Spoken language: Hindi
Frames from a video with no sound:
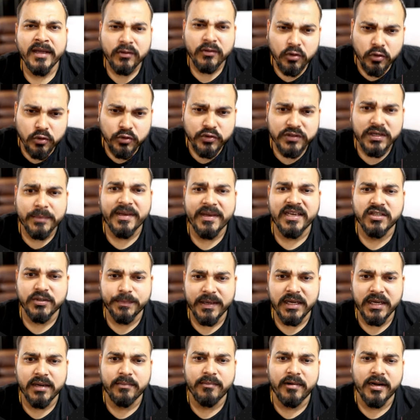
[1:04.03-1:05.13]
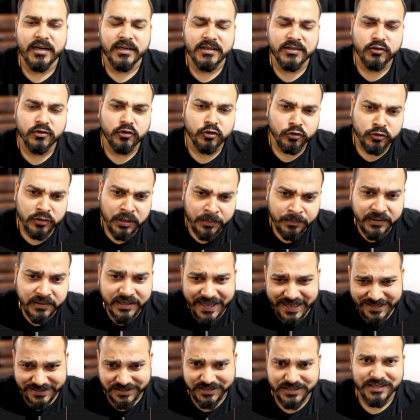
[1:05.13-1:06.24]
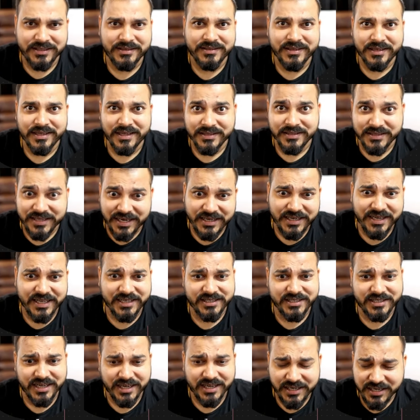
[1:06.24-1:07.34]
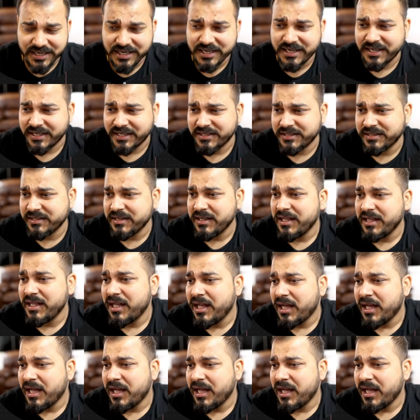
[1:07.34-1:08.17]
में थ्रू सम एक्सपेरिमेंट्स थ्रू सम टेस्ट जैसे जेड टेस्ट या टी टेस्ट